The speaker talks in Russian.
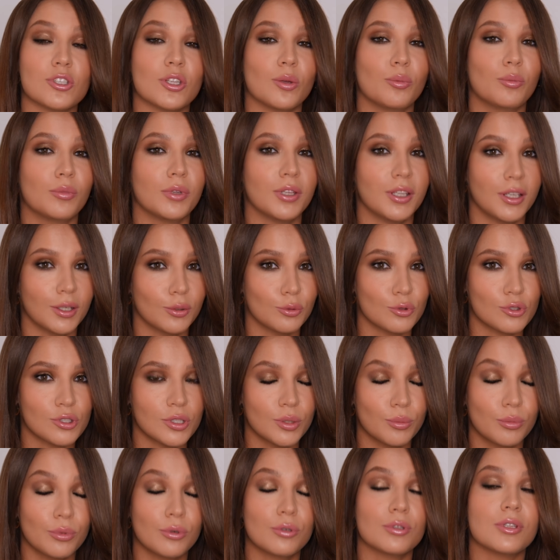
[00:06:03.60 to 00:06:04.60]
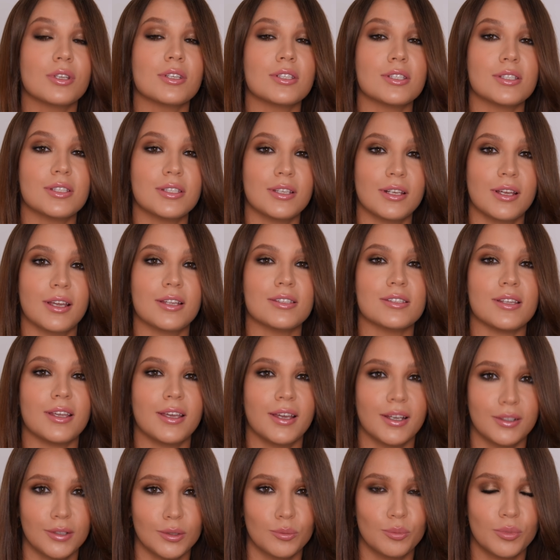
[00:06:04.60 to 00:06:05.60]
что мне нужно будет стереть
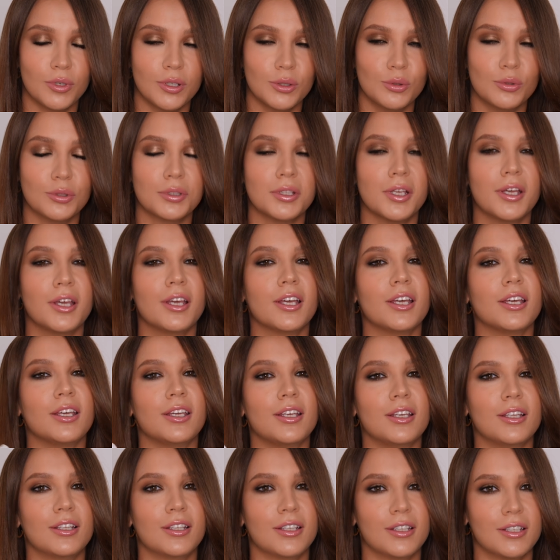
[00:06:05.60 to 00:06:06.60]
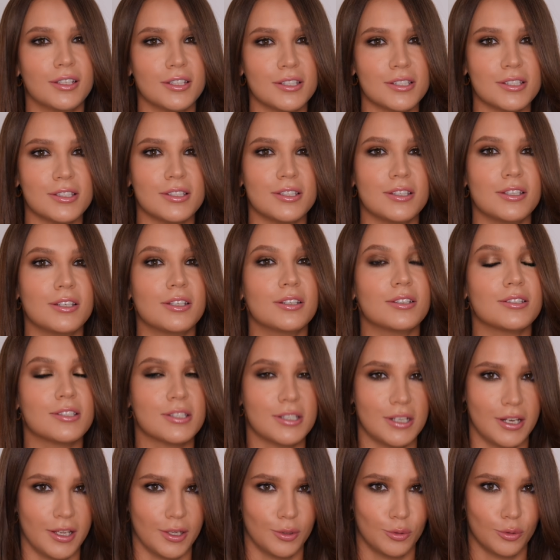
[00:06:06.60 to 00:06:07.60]
этот продукт и нанести
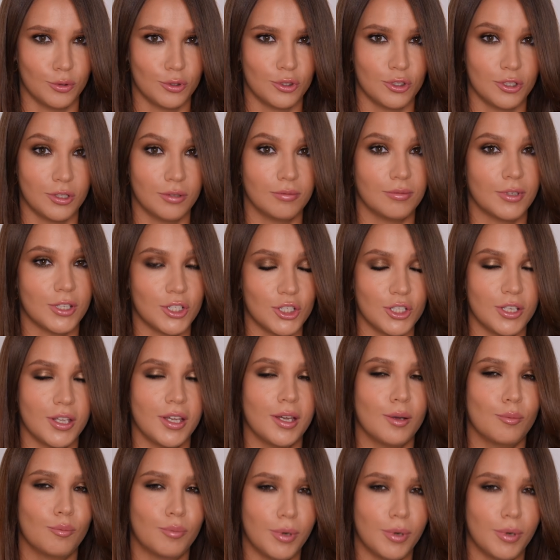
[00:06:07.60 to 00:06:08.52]
следующий, точнее,